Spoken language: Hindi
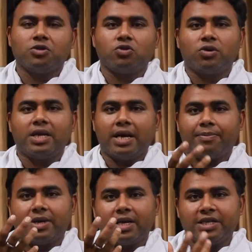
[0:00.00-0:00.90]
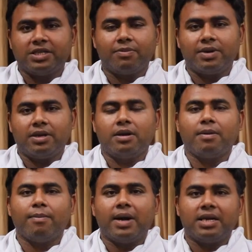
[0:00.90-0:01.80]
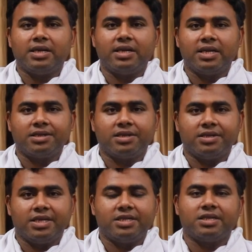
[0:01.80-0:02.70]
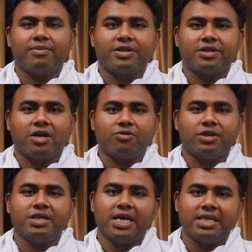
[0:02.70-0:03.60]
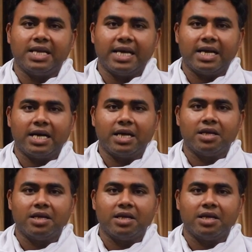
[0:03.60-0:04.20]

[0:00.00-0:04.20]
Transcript: जो कि आपके गंजापन बाल्डनेस जैसी समस्याओं से निजात दिलाएगा